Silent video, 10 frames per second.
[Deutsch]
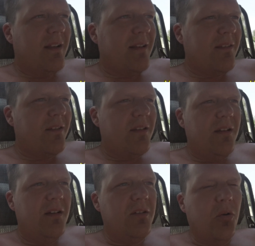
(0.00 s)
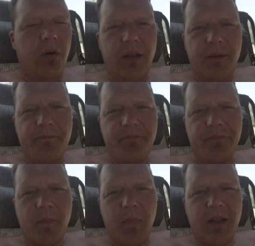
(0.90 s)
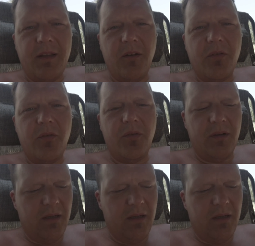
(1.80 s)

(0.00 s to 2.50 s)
ganz neu macht die auch so ein